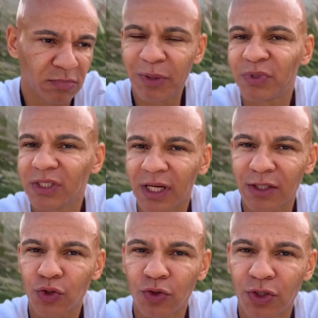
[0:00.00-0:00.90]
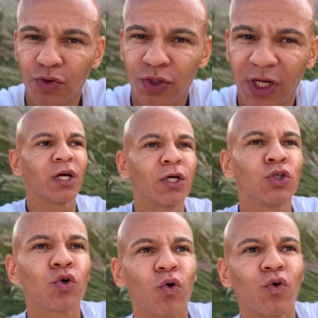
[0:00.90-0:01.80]
gibt es nichts anderes zu diskutieren.
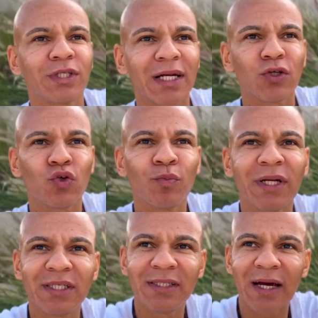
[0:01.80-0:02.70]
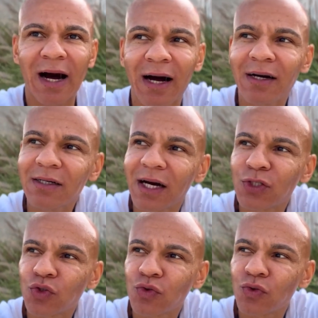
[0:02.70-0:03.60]
So, und dann über die Jahre,
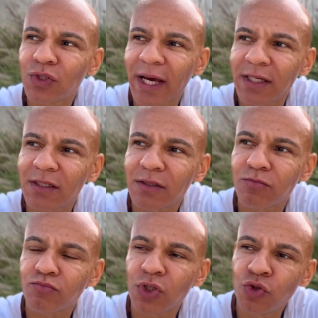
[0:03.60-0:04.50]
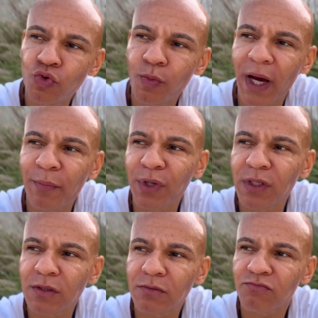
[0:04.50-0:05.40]
also so seit ich in Dubai
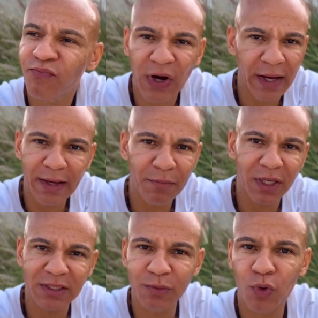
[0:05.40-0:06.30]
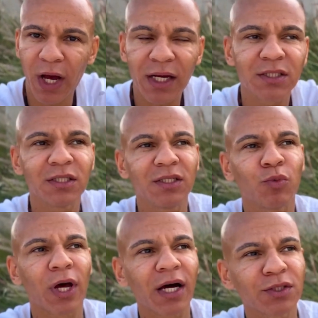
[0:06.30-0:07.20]
bin, war immer 87,
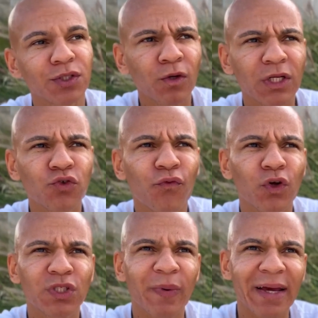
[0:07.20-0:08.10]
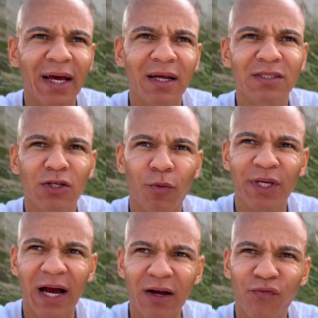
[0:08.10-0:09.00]
87. Und dann so vor zwei Jahren hat es, glaube
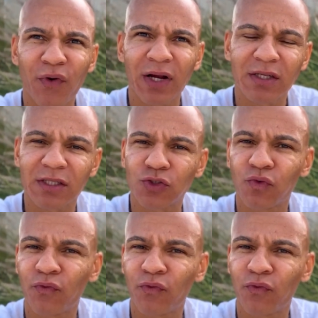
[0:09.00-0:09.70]
ich, angefangen, dass das so